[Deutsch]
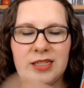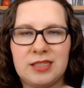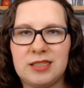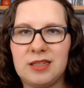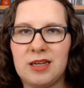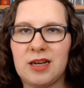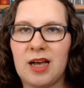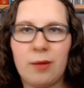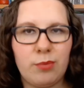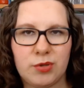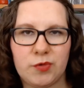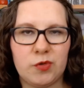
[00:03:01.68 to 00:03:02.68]
dieser
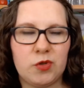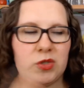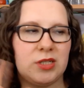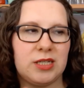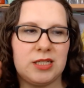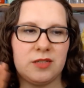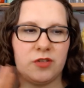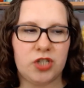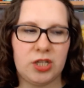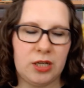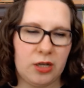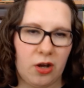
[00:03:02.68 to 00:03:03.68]
Campus funktioniert, diese
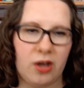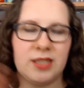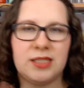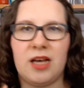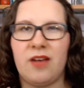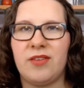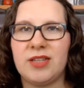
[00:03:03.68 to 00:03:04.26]
verschiedenen Häuser,